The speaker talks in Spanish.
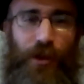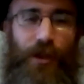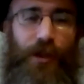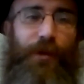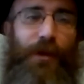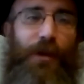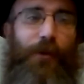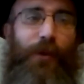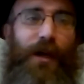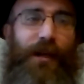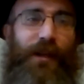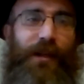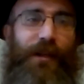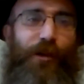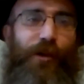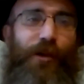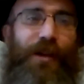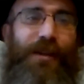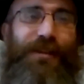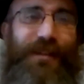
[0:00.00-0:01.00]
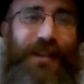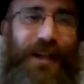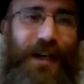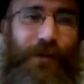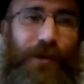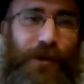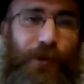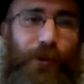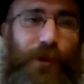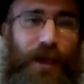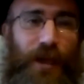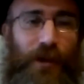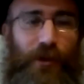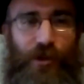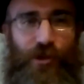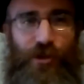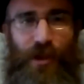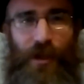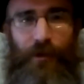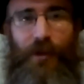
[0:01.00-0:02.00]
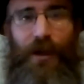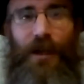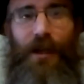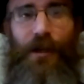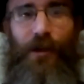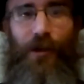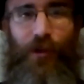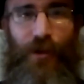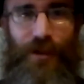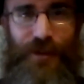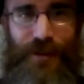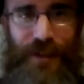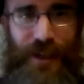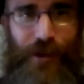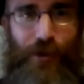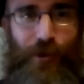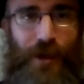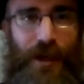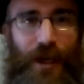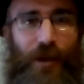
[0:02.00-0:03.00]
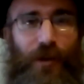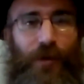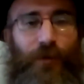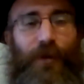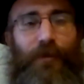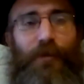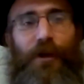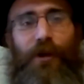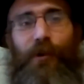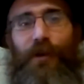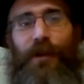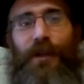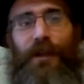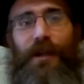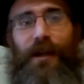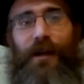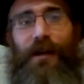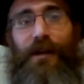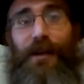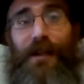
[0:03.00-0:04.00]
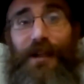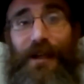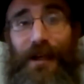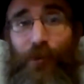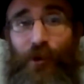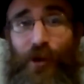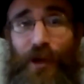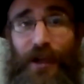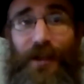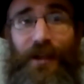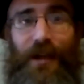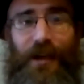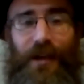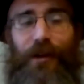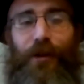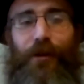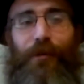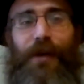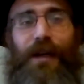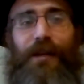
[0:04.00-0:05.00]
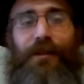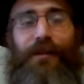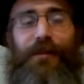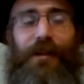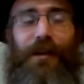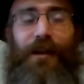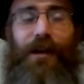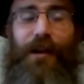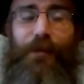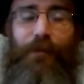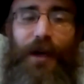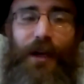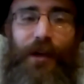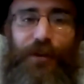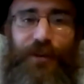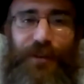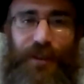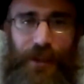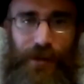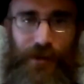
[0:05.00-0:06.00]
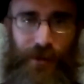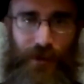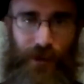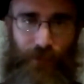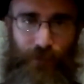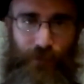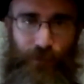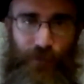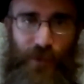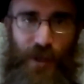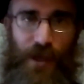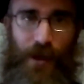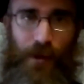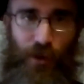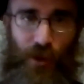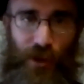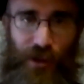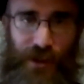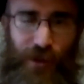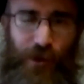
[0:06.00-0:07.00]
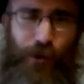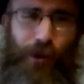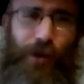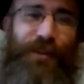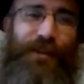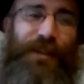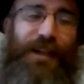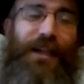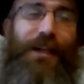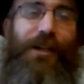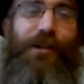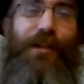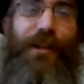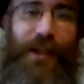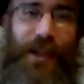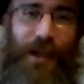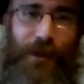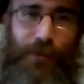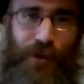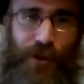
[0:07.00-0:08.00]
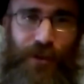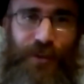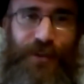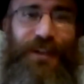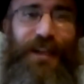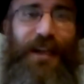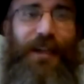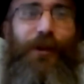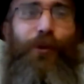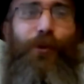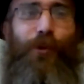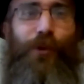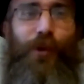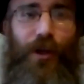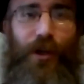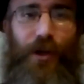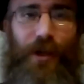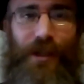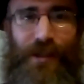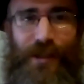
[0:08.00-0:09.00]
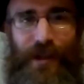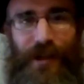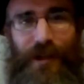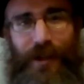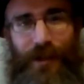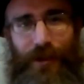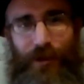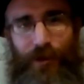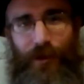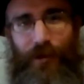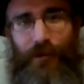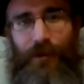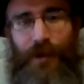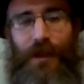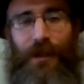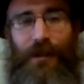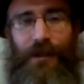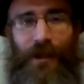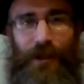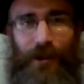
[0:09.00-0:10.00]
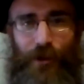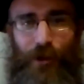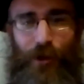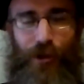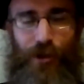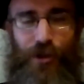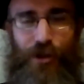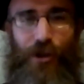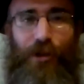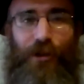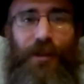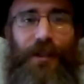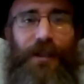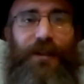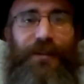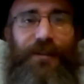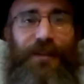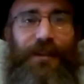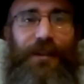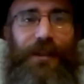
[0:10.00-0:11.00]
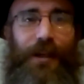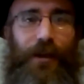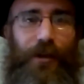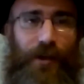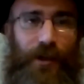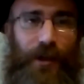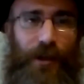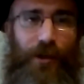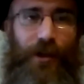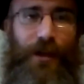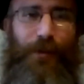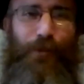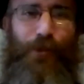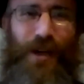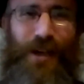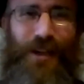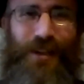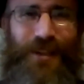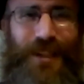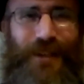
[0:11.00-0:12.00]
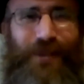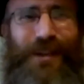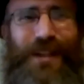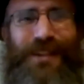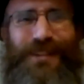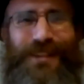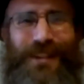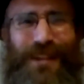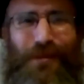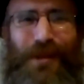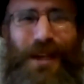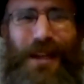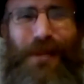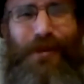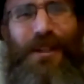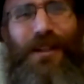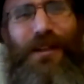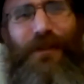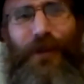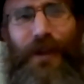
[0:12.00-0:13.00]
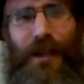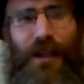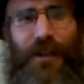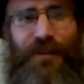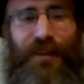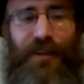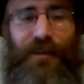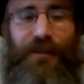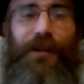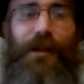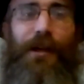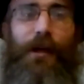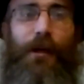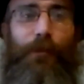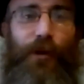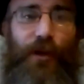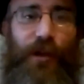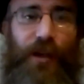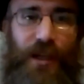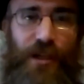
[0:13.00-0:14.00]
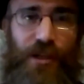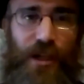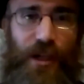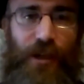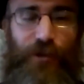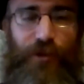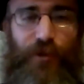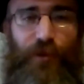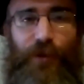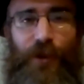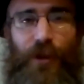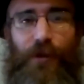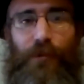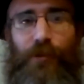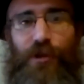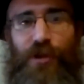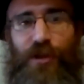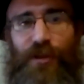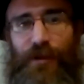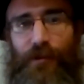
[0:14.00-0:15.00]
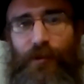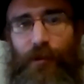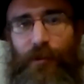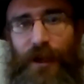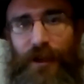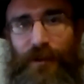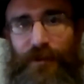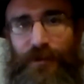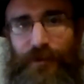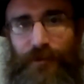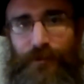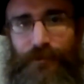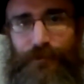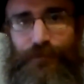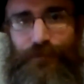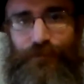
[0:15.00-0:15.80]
Dios libre y no está vinculado a Shem, no está educado en forma judía, la mujer es la que, más, es la que más lo siente. Por lo tanto, cuando salieron de Egipto y se anuló el decreto de que todo chico tiene que ser tirado al río, las mujeres estaban extremadamente felices, porque ellas lo sufrieron muchísimo más.